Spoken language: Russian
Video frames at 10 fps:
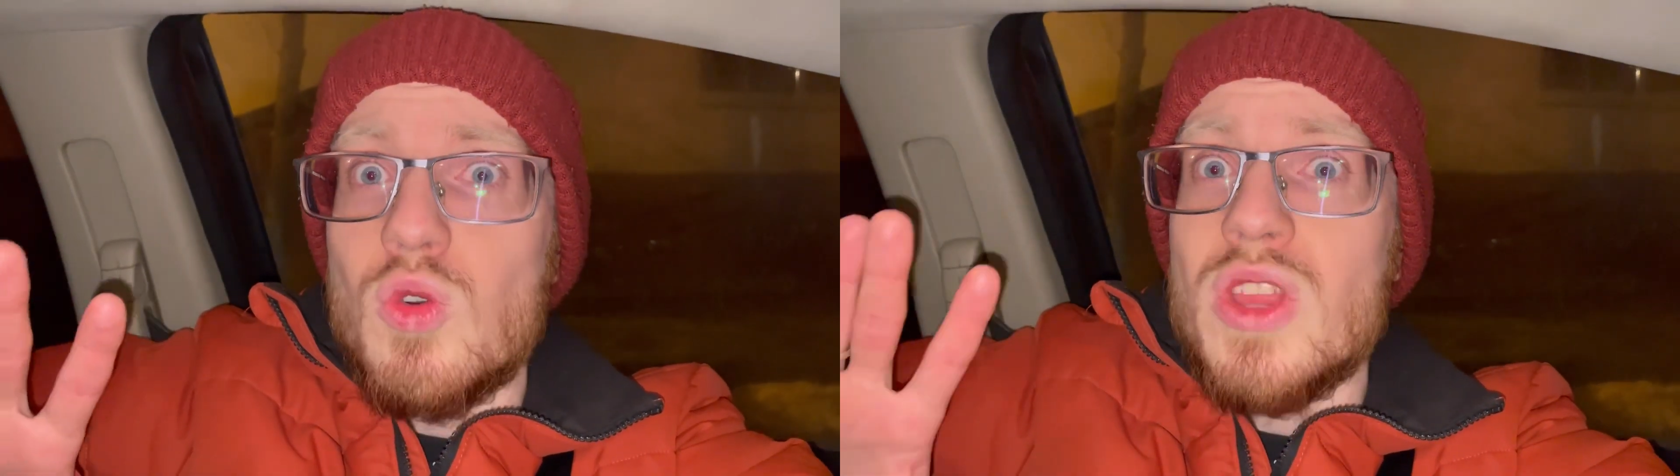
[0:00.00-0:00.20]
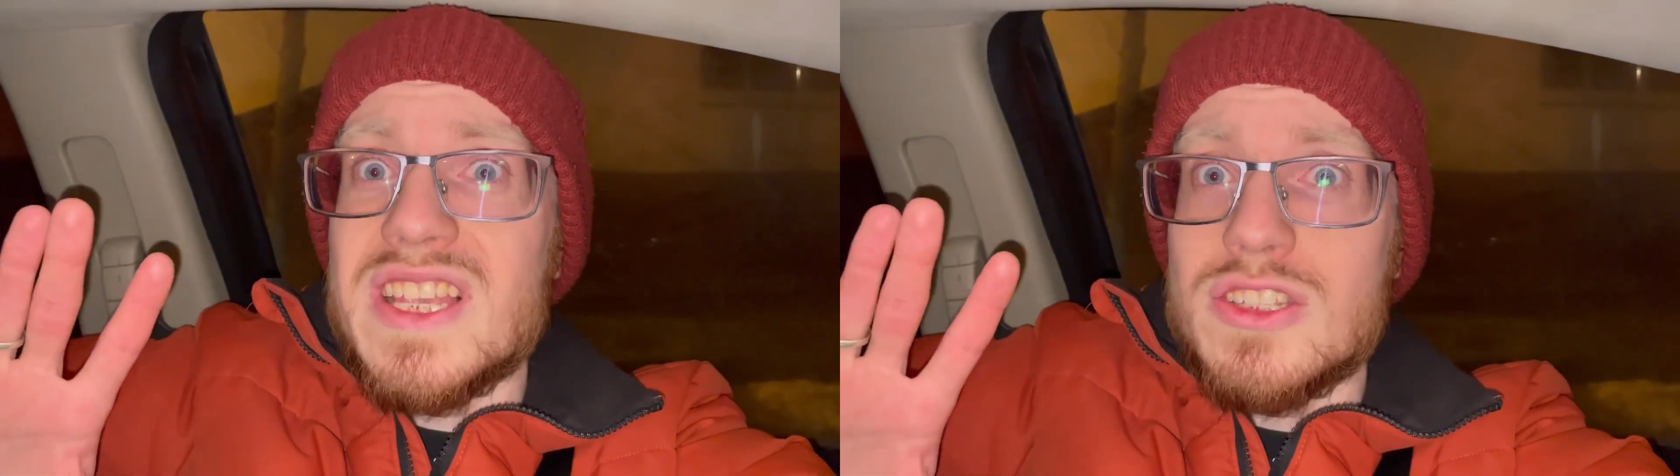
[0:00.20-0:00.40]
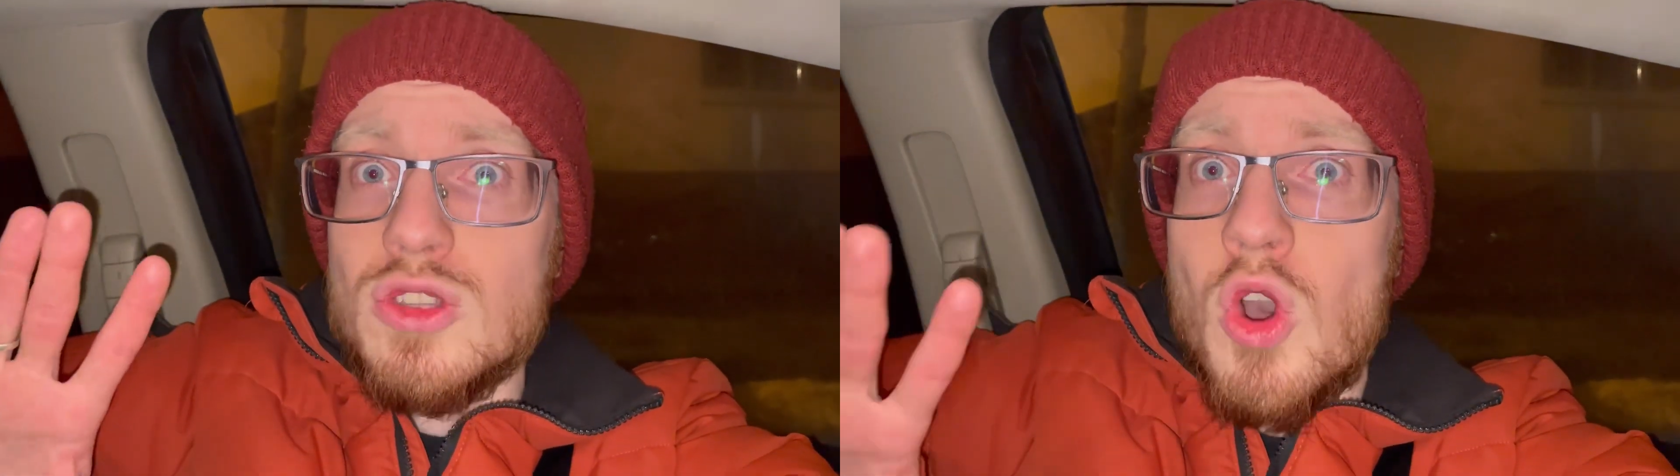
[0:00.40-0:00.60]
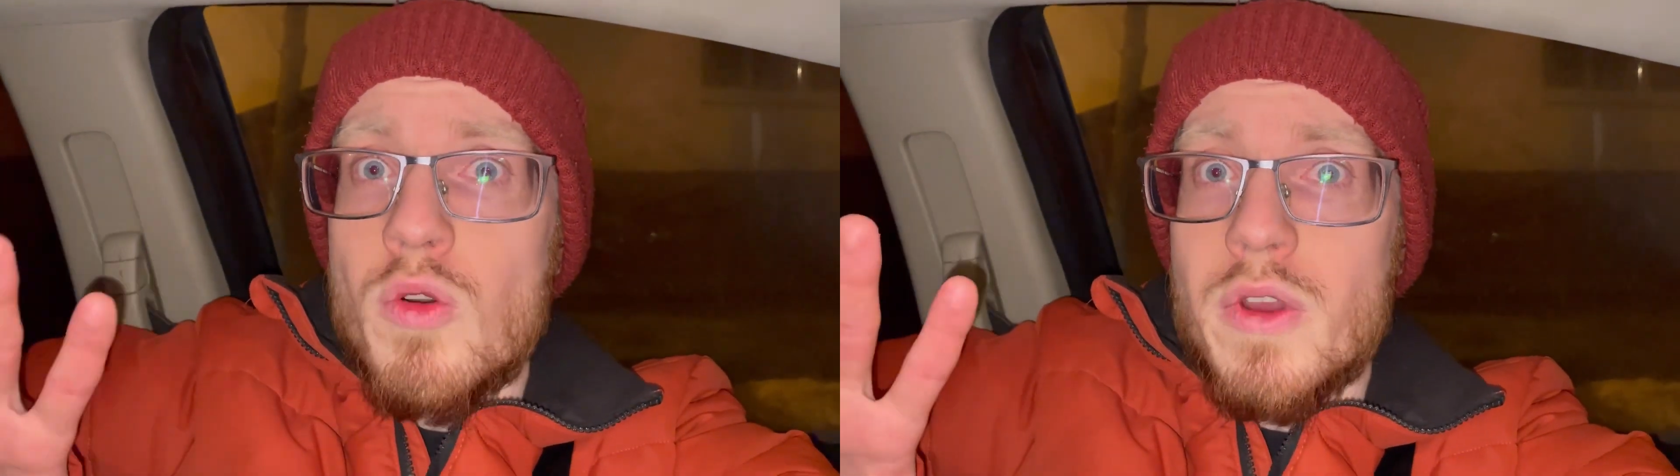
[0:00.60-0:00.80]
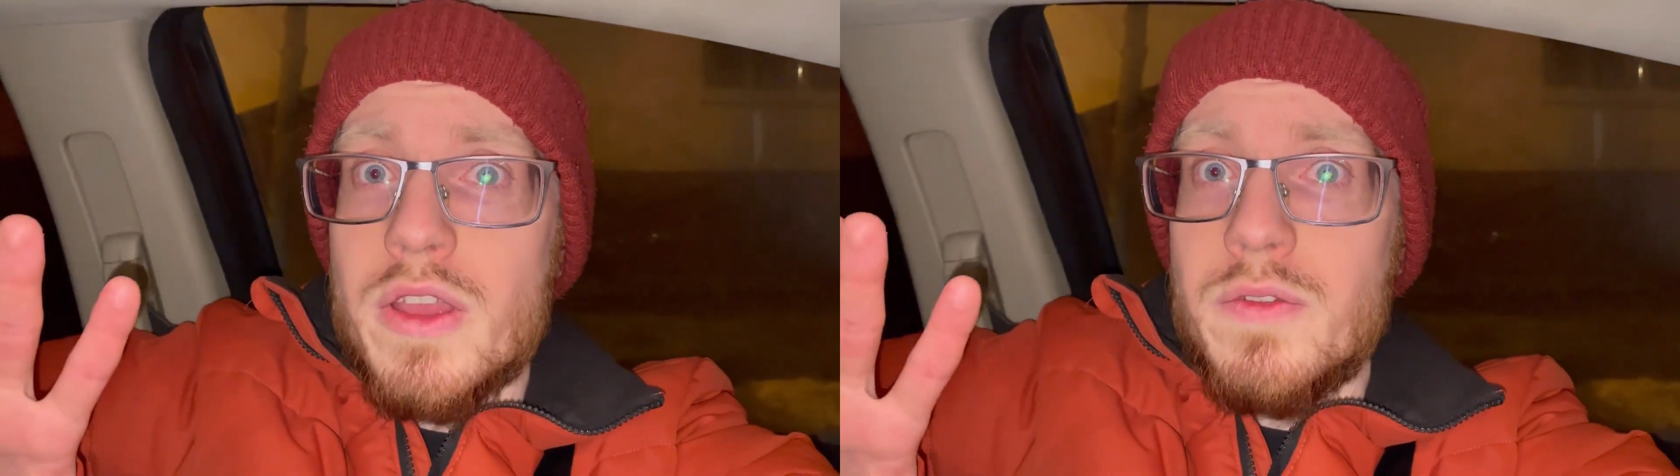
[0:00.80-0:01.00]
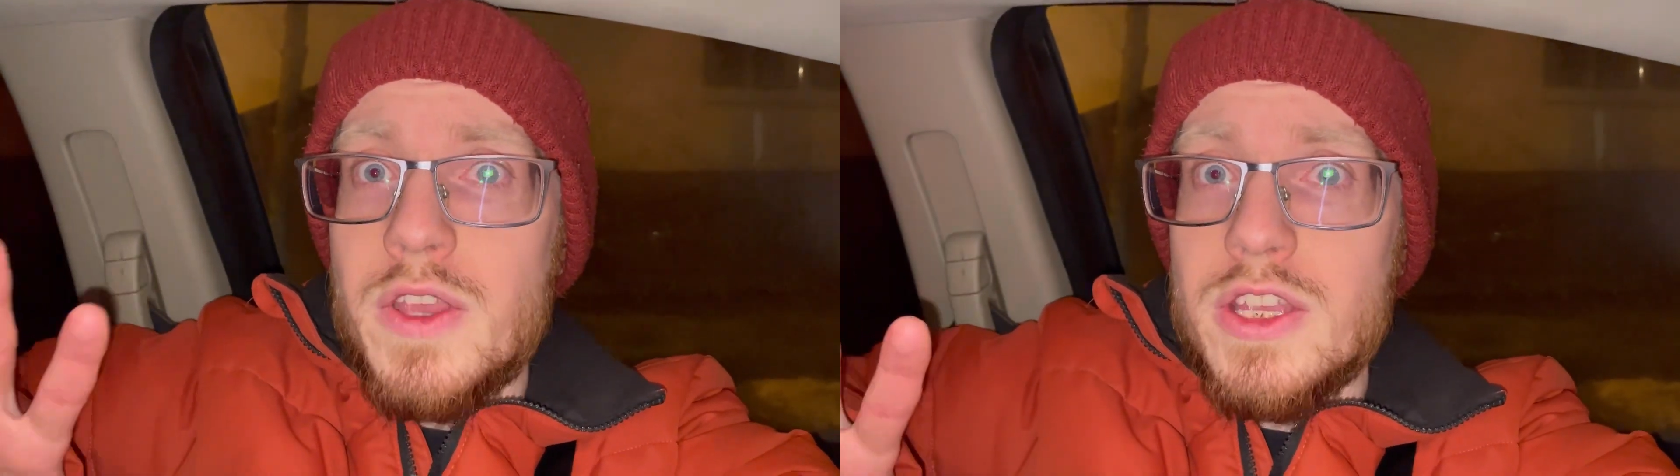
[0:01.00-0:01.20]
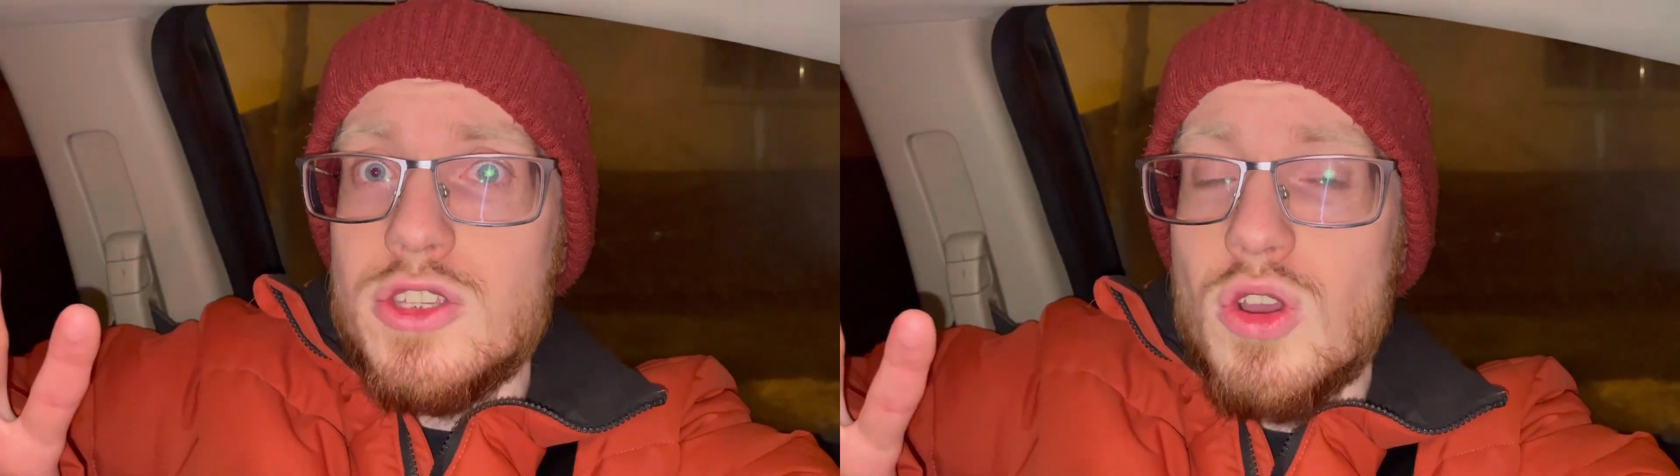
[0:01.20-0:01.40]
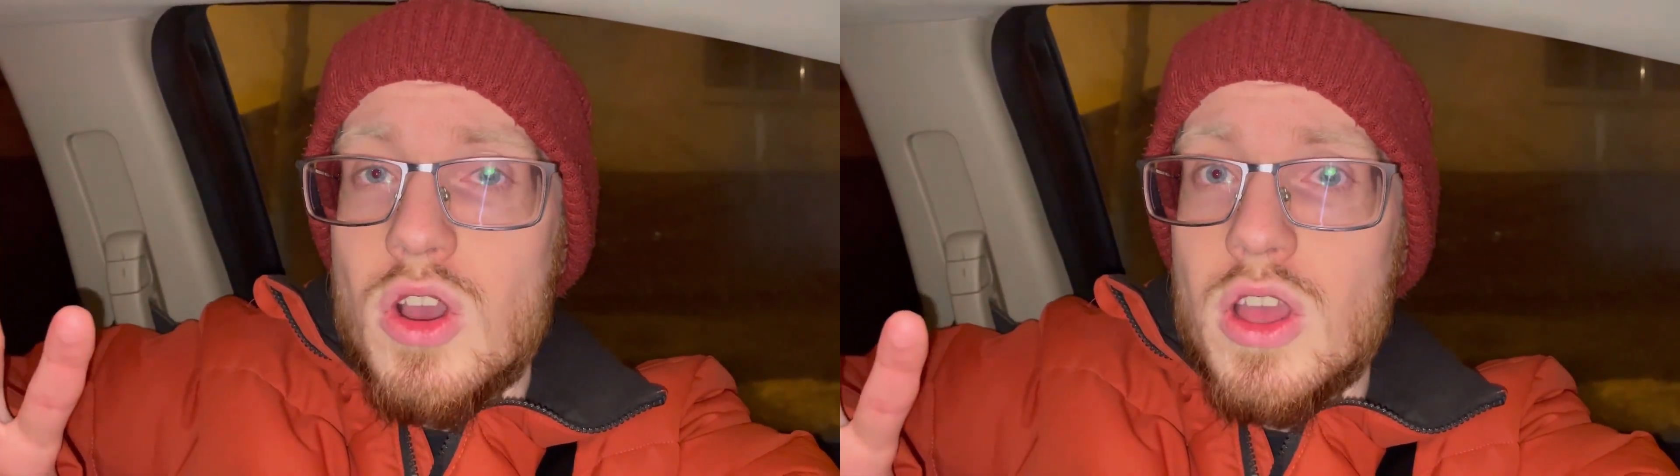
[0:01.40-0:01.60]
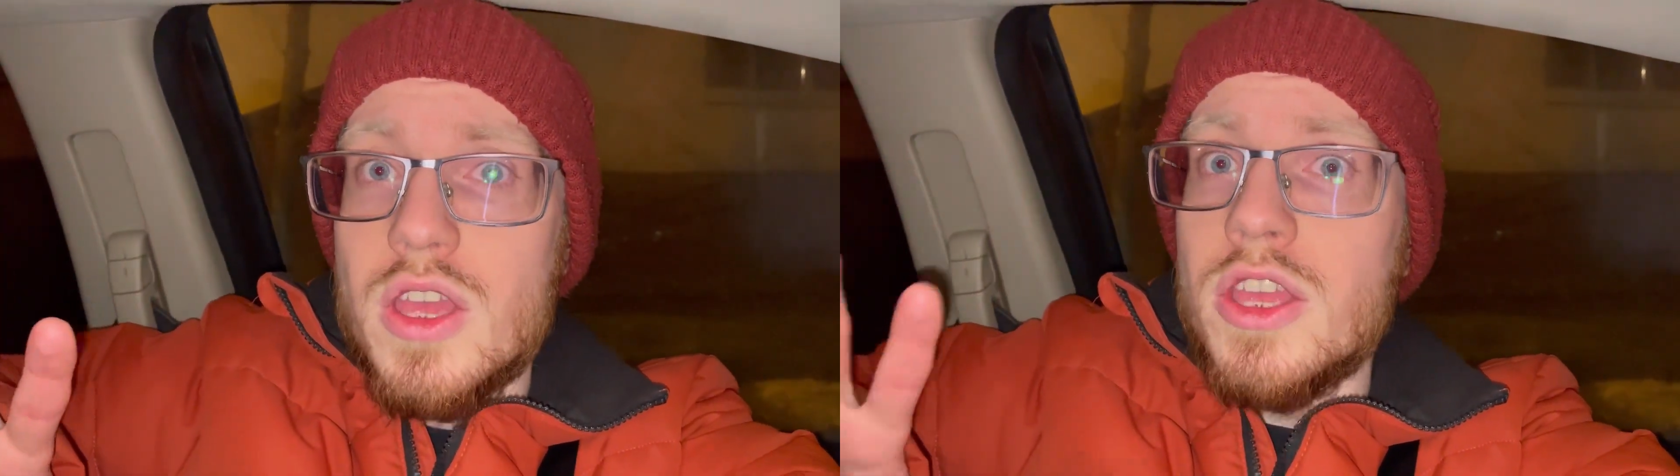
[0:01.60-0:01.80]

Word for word: У нас новое видео